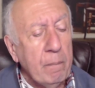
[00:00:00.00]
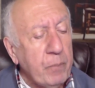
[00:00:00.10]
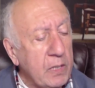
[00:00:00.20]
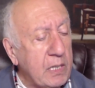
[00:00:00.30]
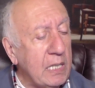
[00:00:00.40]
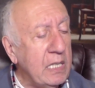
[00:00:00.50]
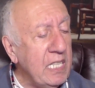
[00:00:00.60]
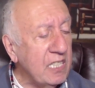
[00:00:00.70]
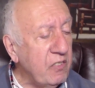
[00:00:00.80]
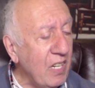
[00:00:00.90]
так сказать,
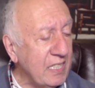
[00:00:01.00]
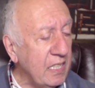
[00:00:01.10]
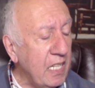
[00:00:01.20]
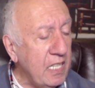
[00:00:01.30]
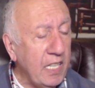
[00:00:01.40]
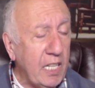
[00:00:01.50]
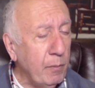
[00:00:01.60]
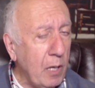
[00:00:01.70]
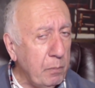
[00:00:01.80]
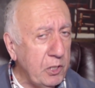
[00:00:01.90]
не связанная
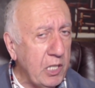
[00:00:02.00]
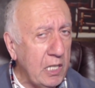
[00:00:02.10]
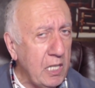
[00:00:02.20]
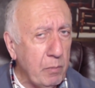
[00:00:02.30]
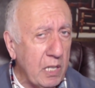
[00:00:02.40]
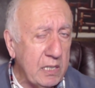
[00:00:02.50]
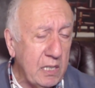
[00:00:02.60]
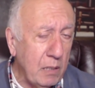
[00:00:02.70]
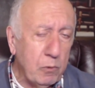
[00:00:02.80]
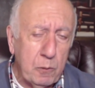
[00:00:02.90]
никакими обещаниями
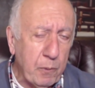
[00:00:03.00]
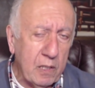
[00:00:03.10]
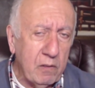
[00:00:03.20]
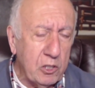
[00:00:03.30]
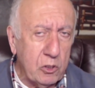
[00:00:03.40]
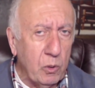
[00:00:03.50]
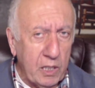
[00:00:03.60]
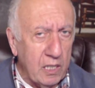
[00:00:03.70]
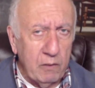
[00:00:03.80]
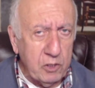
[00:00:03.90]
Россия будет продавать
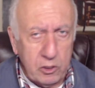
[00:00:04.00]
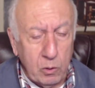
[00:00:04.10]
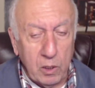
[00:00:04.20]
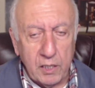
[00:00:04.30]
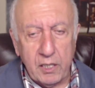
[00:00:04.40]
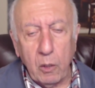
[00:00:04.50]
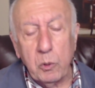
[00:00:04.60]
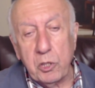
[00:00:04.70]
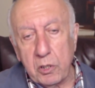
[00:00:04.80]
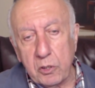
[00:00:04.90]
столько нефти, сколько
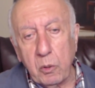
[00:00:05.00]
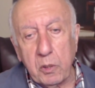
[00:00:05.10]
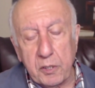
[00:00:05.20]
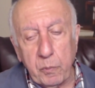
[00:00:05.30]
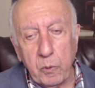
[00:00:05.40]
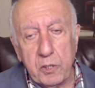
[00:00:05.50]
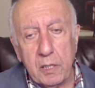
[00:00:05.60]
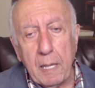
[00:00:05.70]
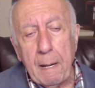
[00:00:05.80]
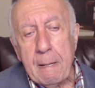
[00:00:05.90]
захочет и сколько сможет.
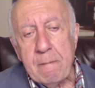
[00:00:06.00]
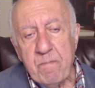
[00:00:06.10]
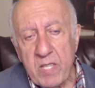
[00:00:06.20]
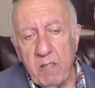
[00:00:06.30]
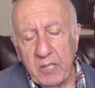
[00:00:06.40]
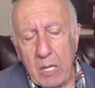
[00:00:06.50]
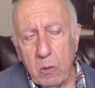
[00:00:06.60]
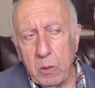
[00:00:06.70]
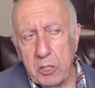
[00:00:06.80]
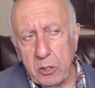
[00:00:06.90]
И
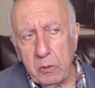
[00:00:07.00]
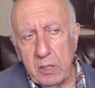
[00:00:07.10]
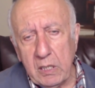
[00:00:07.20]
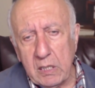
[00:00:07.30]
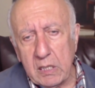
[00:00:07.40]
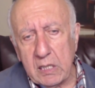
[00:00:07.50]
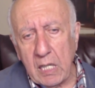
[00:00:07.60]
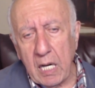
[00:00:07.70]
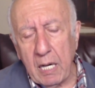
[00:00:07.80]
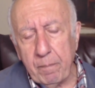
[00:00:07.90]
второе, что
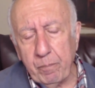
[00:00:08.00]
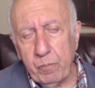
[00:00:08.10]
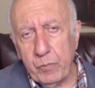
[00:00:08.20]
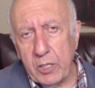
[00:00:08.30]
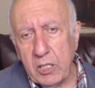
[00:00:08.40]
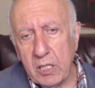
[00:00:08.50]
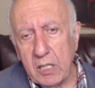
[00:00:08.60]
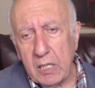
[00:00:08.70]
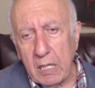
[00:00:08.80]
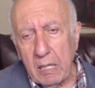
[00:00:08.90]
из-за, значит,